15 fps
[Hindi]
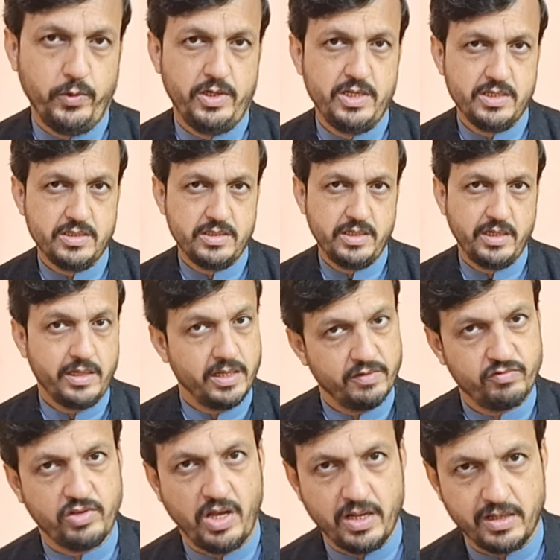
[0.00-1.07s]
पुलिस ने
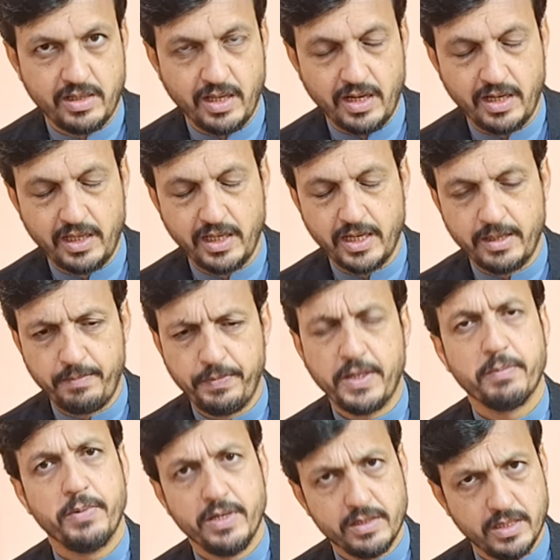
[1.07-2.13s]
गिरफ्तार कर लिया है
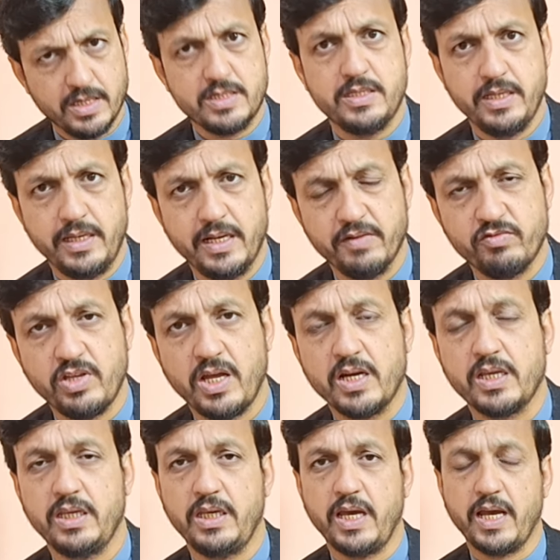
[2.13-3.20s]
अपने घर से गिरफ्तार
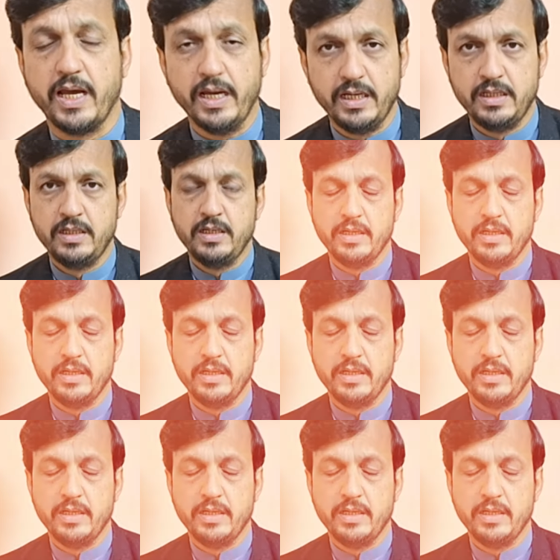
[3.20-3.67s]
किया है